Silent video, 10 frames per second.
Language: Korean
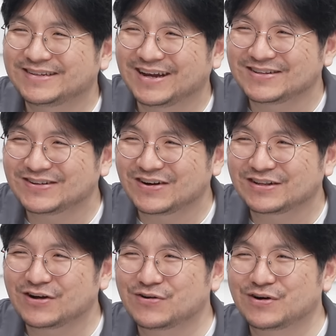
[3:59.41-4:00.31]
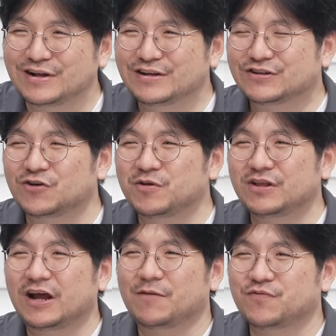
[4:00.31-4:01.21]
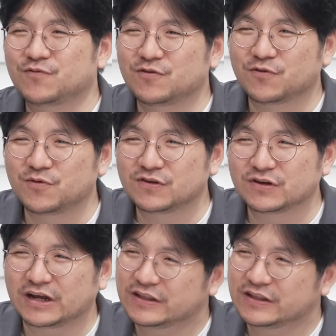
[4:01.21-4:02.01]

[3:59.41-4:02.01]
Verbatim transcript: 지하철을 타고 서민들의 아픔을 보면서 야